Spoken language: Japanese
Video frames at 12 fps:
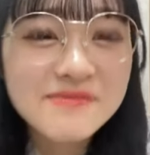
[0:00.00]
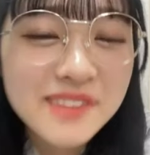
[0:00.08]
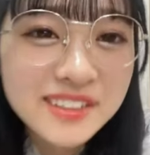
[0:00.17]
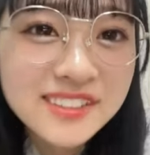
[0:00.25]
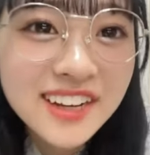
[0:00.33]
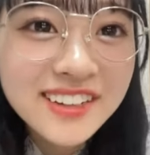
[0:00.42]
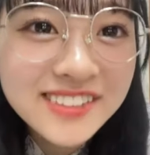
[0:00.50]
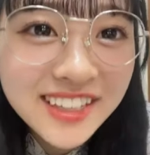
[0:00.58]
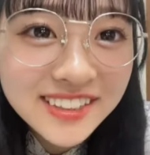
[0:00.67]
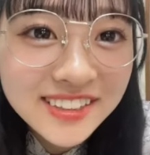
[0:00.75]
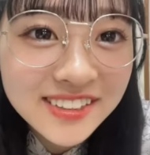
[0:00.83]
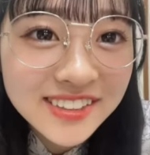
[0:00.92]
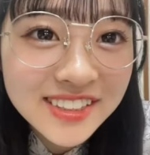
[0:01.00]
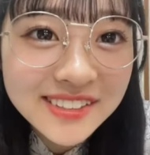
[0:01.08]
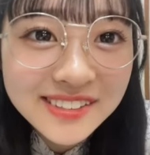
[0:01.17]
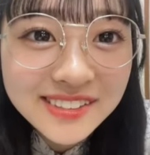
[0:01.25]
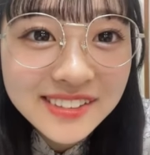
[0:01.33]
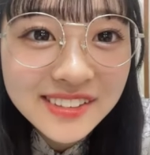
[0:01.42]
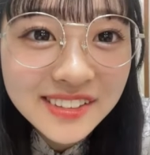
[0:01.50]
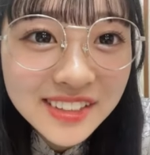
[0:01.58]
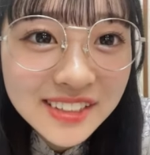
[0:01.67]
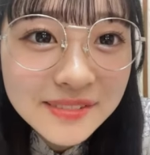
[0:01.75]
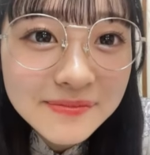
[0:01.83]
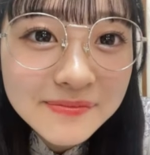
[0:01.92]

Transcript: 丸顔なんで私本当に